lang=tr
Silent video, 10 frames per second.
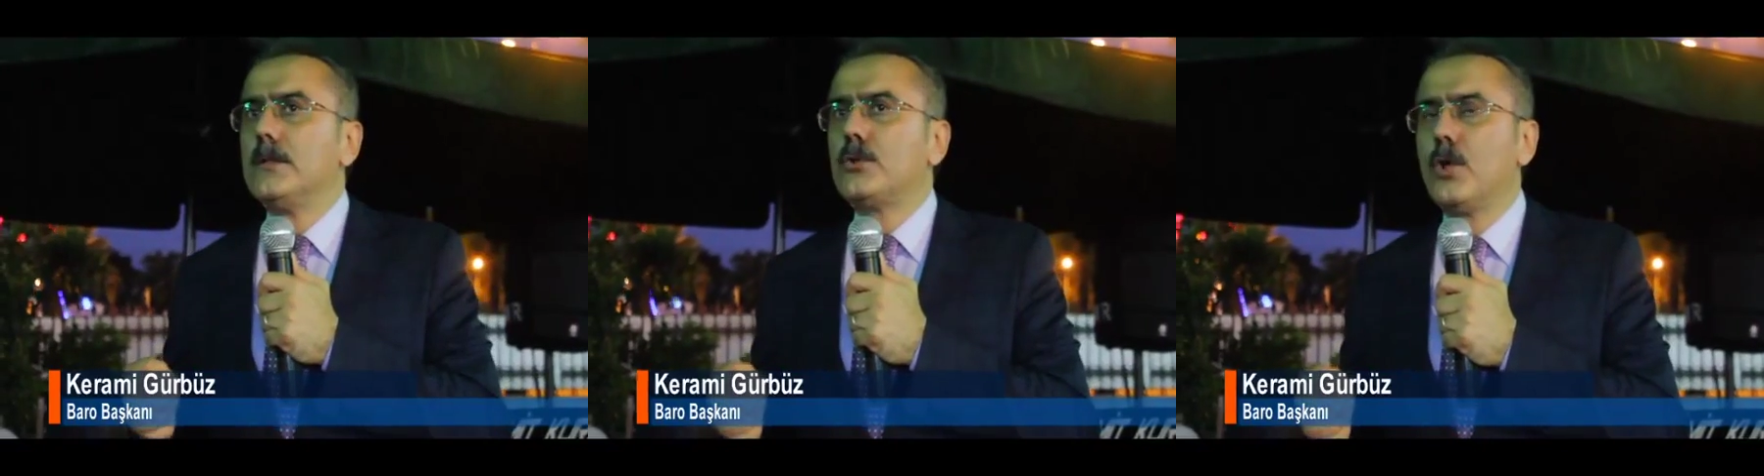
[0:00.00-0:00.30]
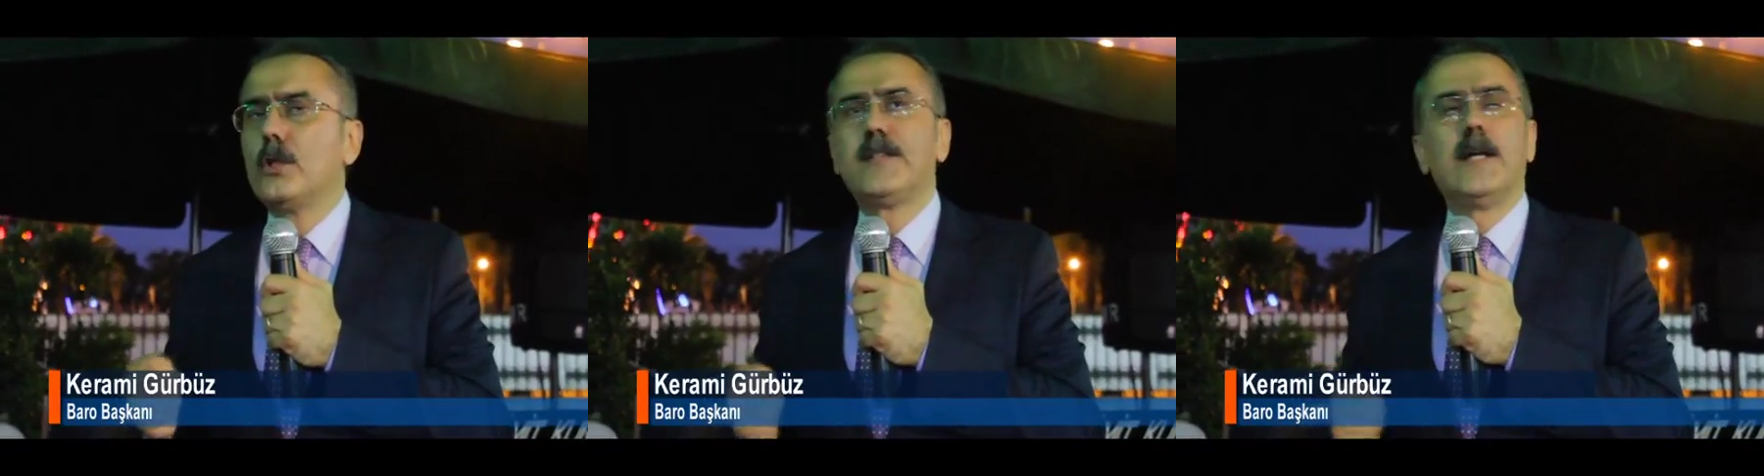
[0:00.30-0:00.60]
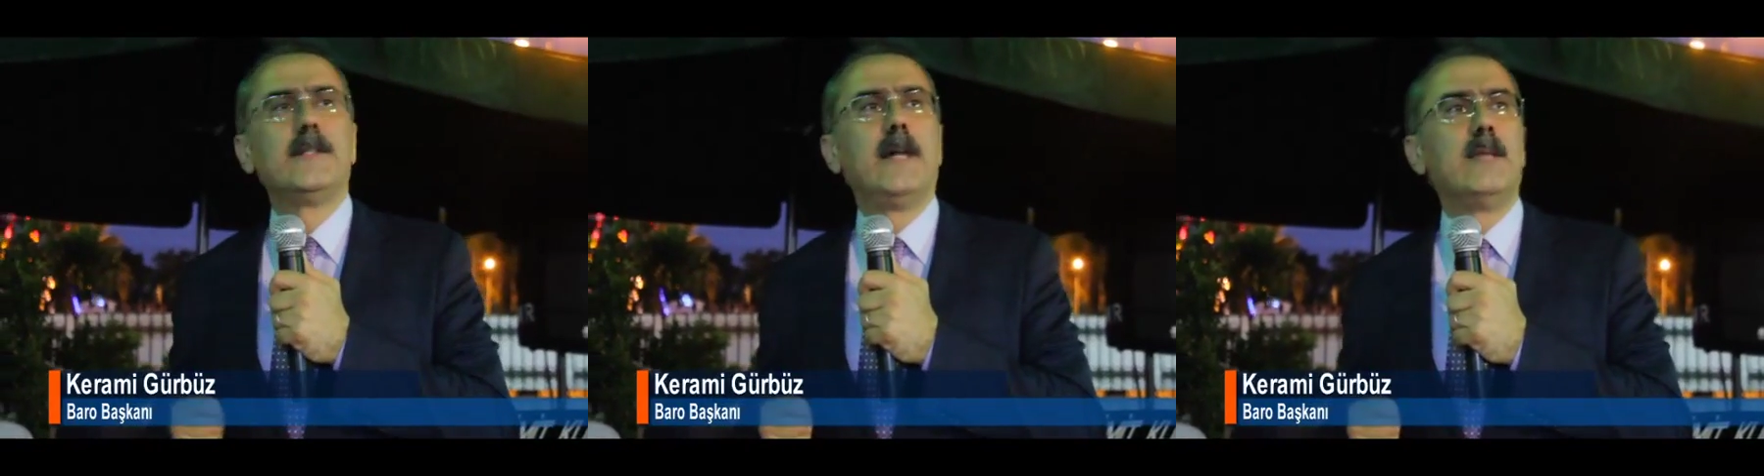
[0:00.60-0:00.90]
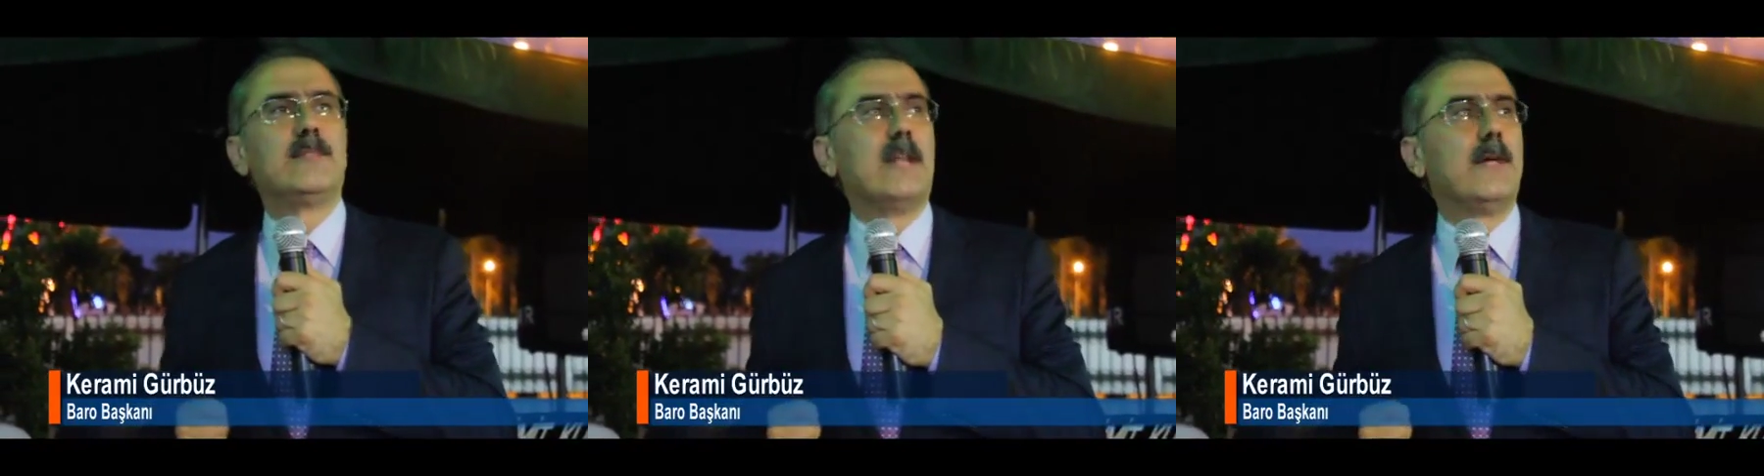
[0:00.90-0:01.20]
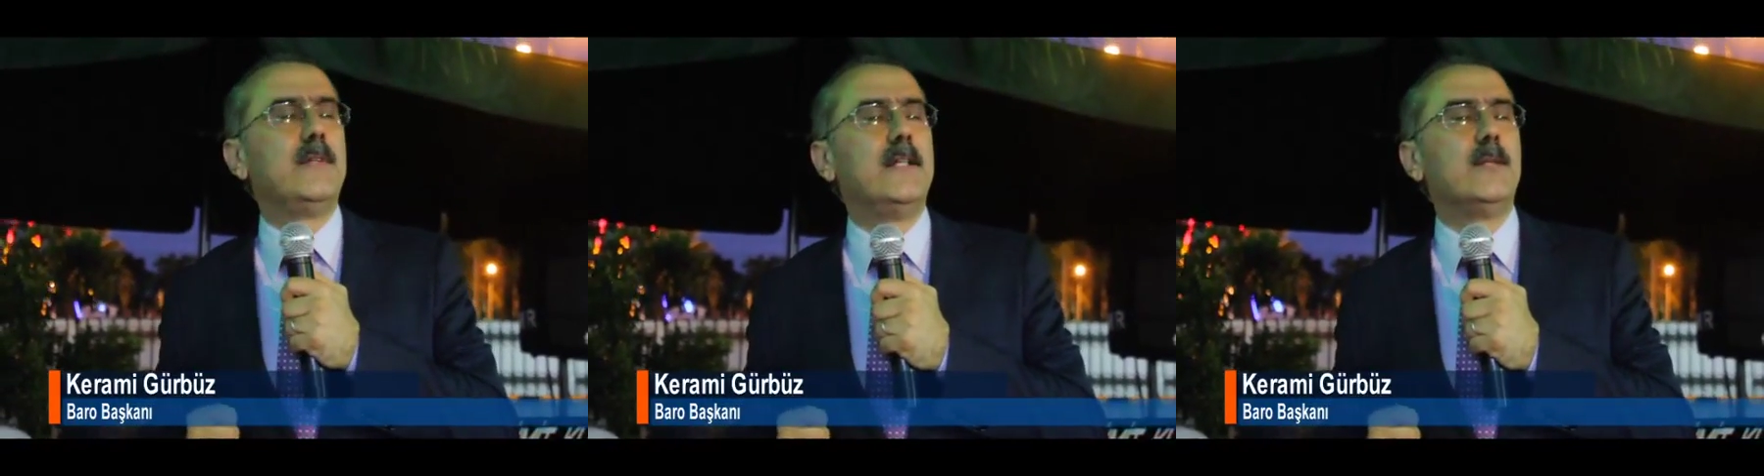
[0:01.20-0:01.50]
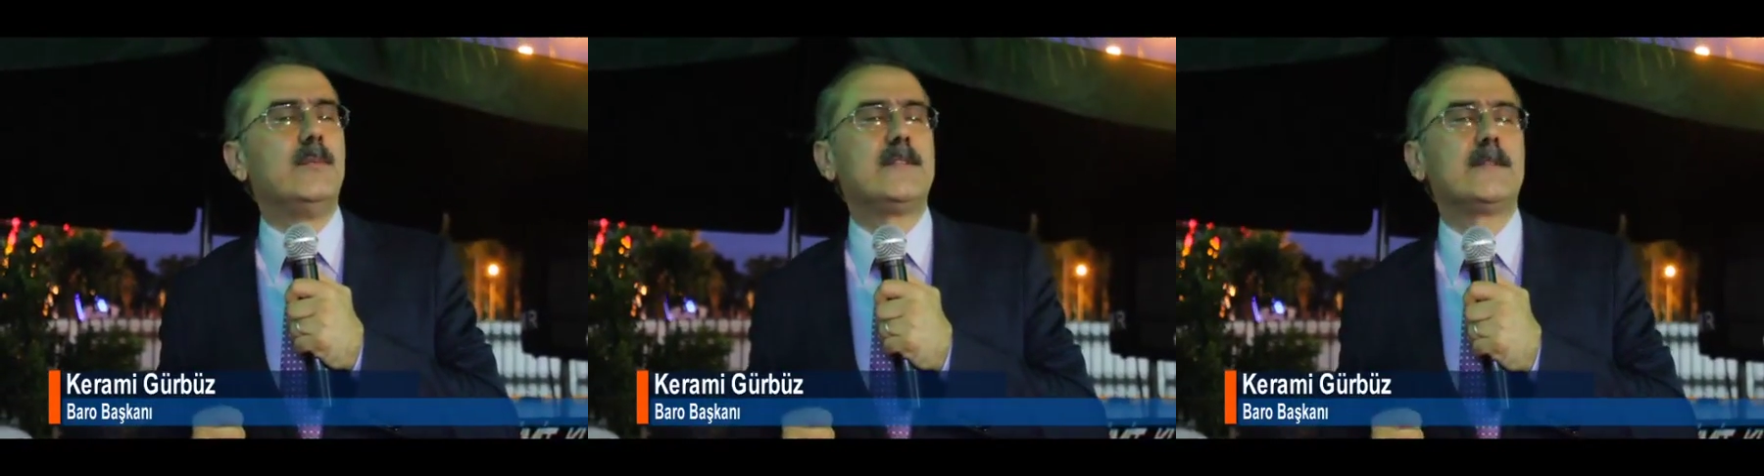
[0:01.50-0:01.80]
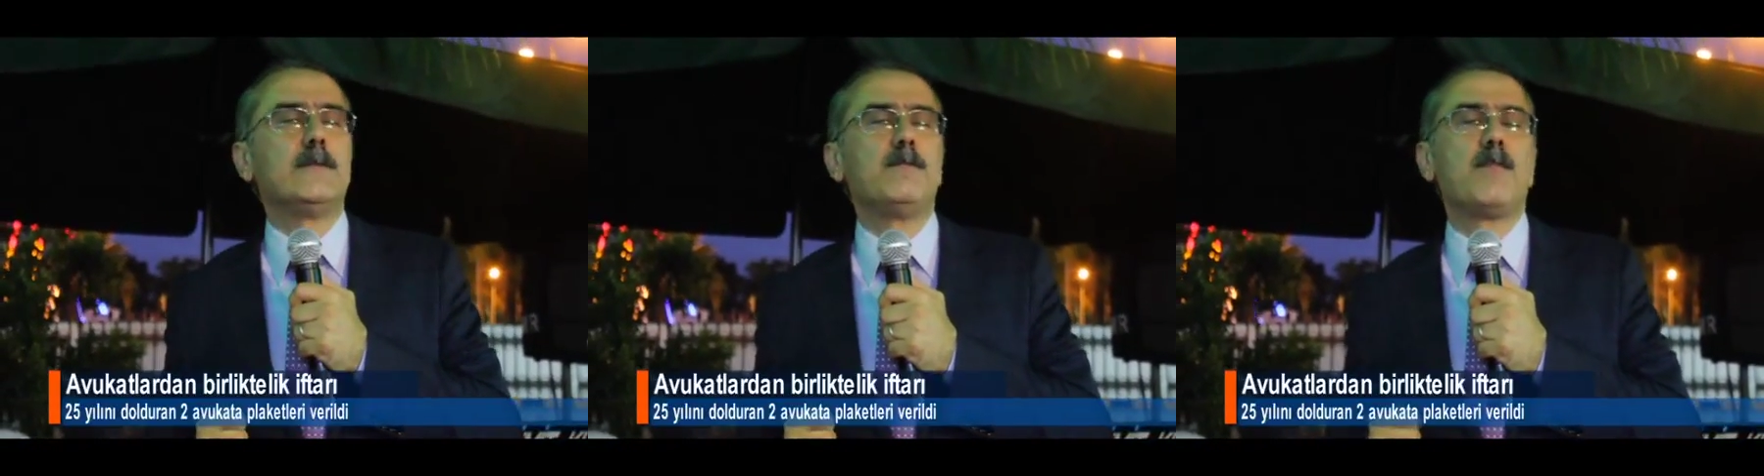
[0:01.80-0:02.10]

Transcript: Çok saygıdeğer misafirlerimiz